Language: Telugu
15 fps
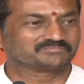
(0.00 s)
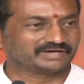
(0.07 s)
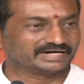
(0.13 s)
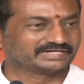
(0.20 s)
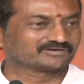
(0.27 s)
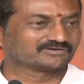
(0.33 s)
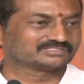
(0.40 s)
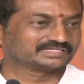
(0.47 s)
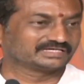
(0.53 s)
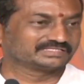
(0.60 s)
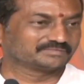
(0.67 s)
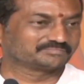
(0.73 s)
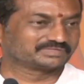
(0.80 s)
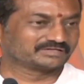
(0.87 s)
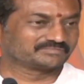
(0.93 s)
బయటకు వచ్చి ఏం
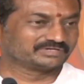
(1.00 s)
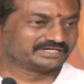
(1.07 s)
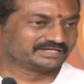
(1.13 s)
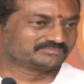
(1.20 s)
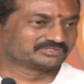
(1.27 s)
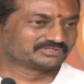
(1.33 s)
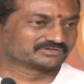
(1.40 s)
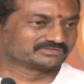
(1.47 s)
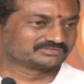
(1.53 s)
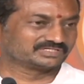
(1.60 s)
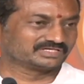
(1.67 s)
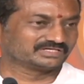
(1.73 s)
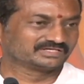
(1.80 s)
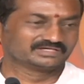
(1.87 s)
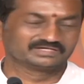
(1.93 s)
చెప్తారు మీడియా ముందుకు వచ్చి